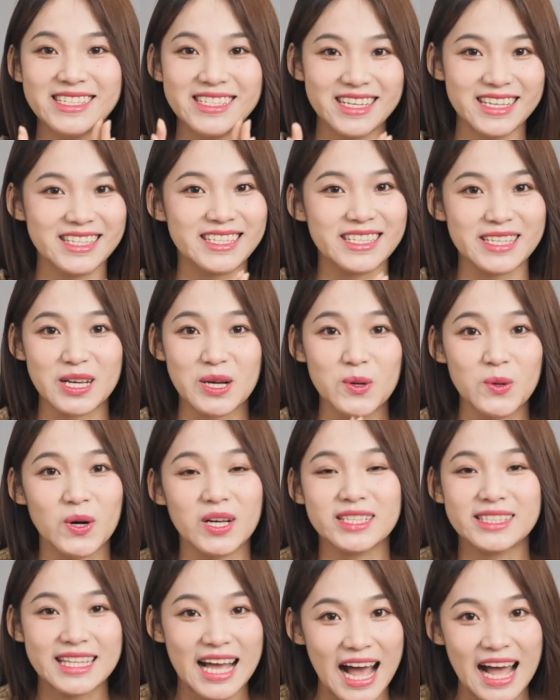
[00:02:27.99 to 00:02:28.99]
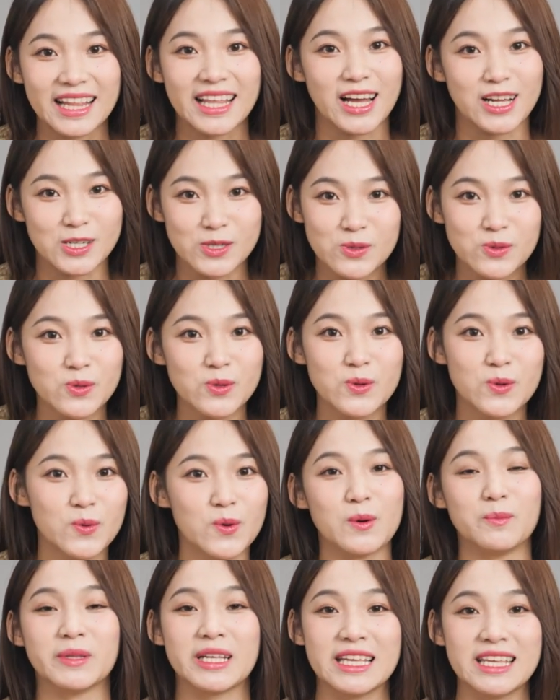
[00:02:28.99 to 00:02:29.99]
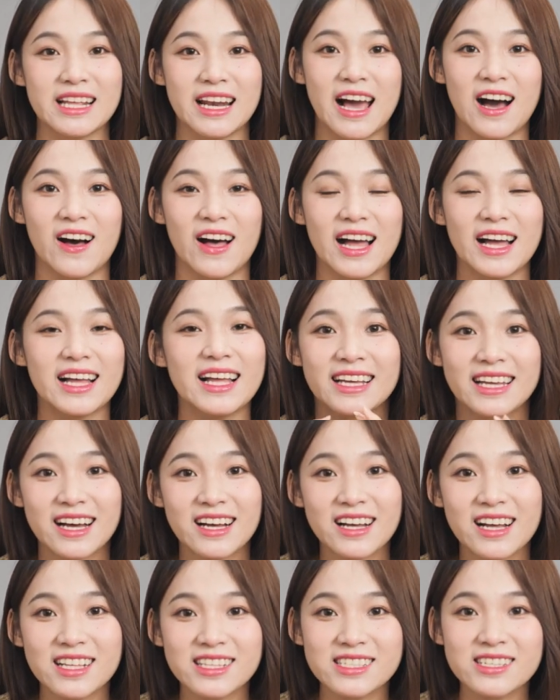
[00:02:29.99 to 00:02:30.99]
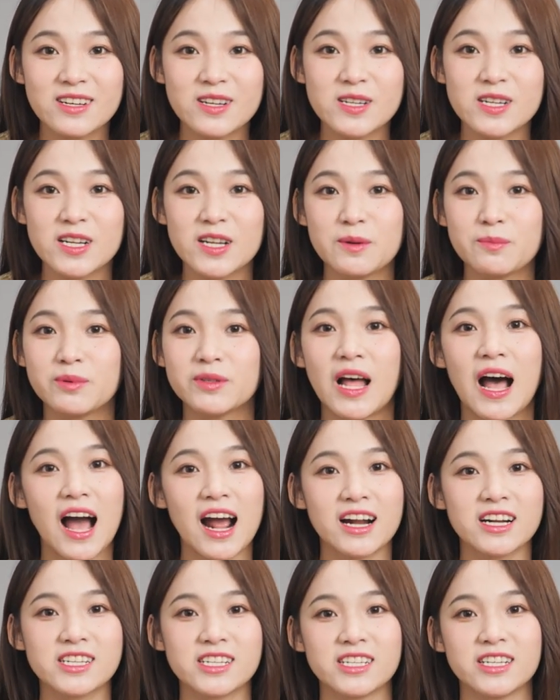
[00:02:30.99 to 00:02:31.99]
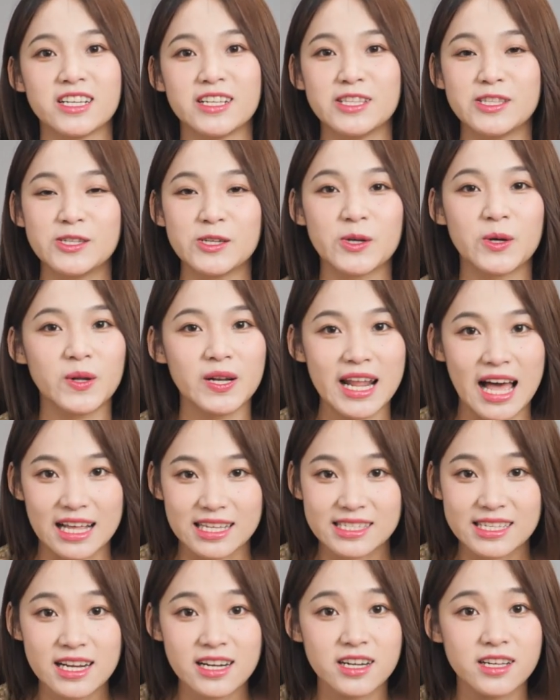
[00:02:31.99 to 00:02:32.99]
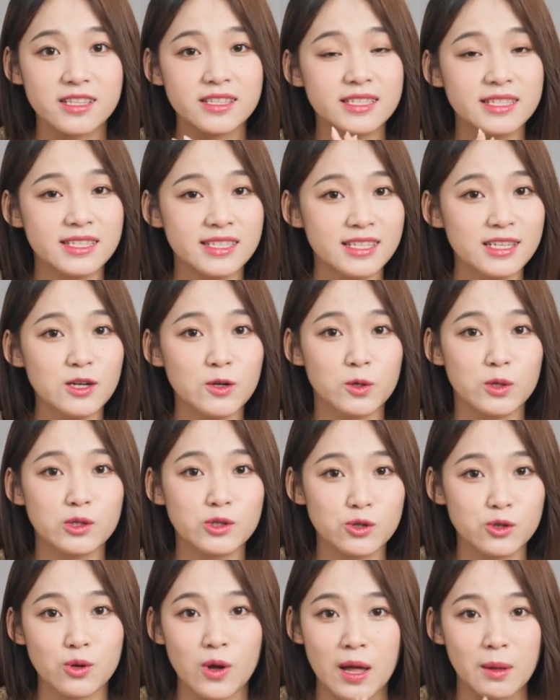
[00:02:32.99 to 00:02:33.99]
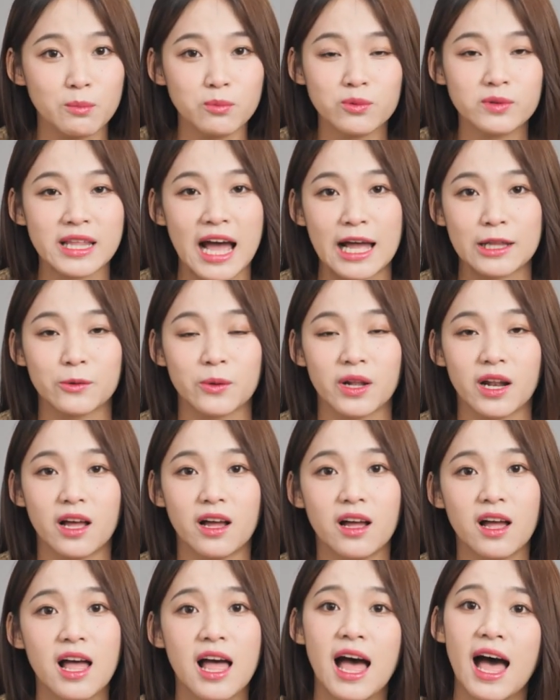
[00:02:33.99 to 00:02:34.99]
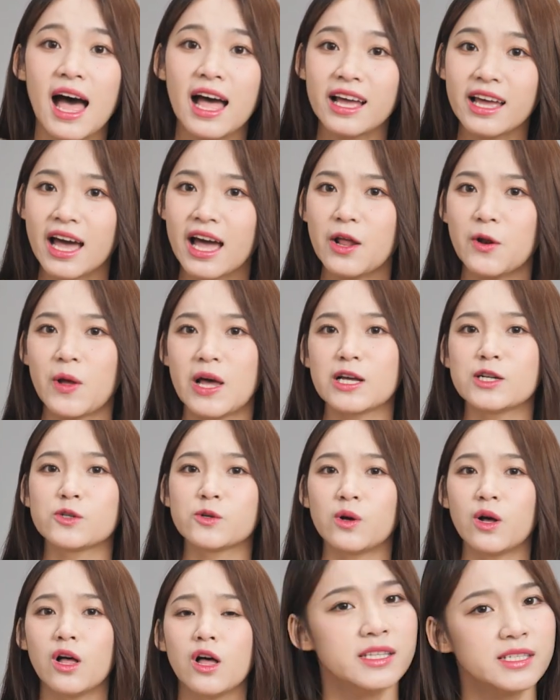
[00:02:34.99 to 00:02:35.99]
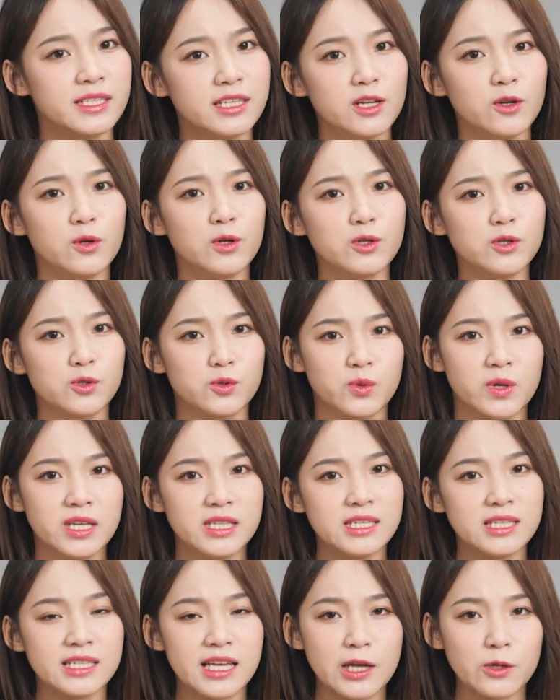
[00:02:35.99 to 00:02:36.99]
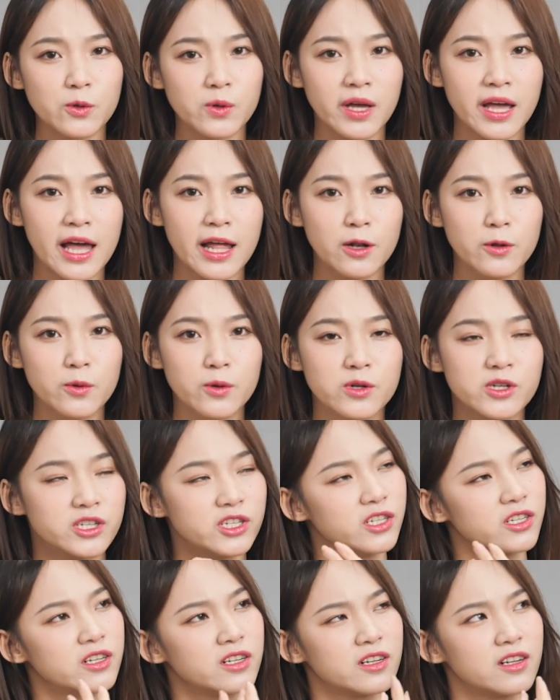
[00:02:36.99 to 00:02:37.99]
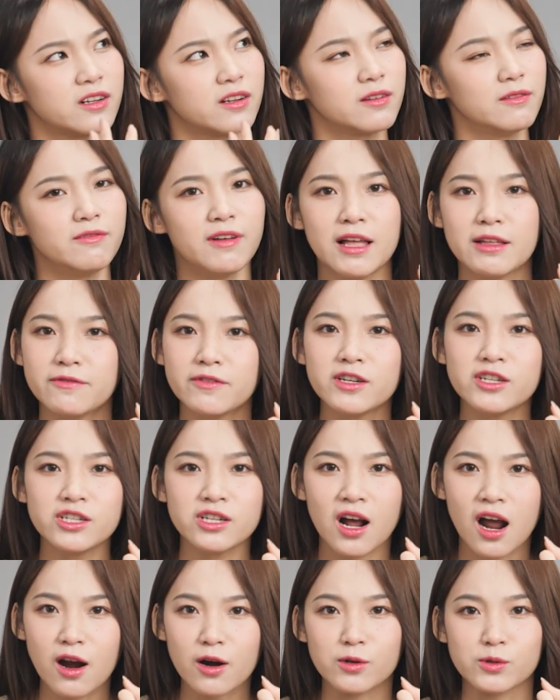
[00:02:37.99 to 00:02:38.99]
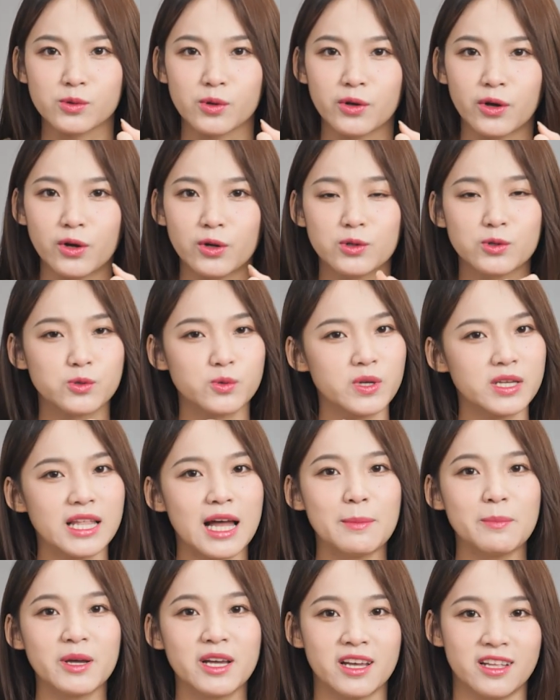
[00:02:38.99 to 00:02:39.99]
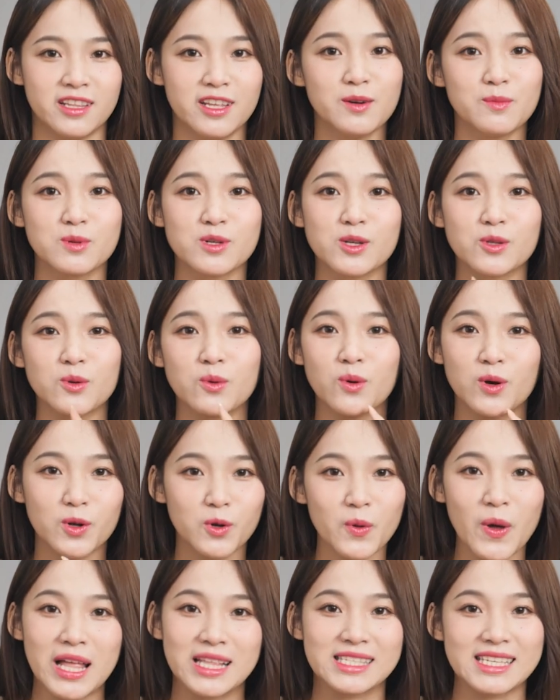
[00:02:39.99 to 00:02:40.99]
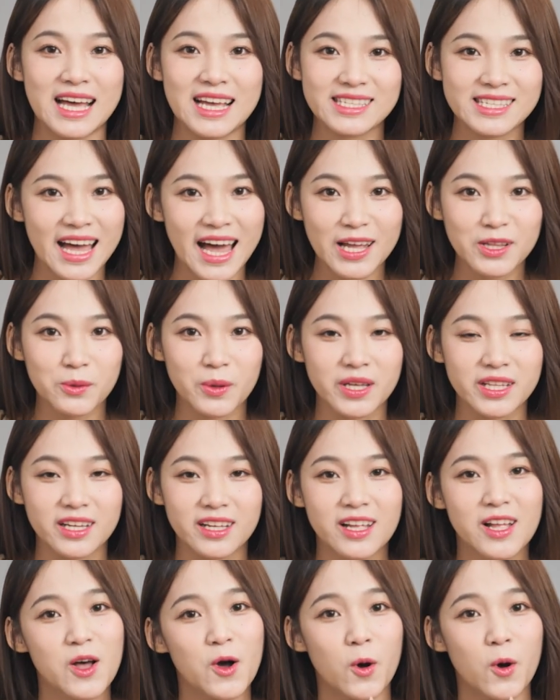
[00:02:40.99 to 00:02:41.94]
这结果大大出乎我们的意料啊！刚刚测试了不到二十人，就有两三人七轮全部答对了。按概率来说，七轮随机猜对概率是万分之二左右，所以他们肯定不是通过乱猜猜对的。